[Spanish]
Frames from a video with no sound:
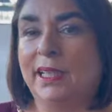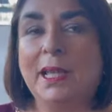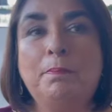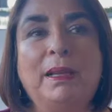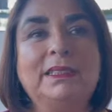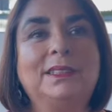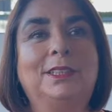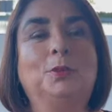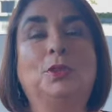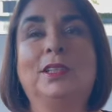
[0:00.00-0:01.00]
¿Qué pasa
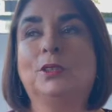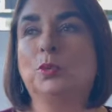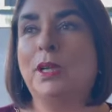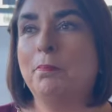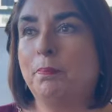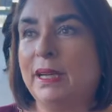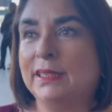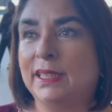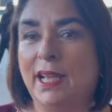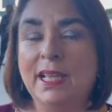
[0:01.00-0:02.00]
si tú tienes una
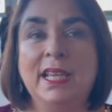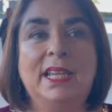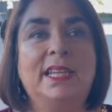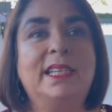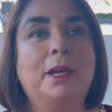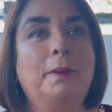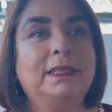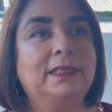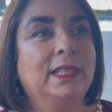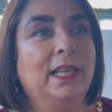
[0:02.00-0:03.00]
empresa y
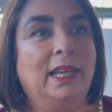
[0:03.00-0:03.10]
llevas,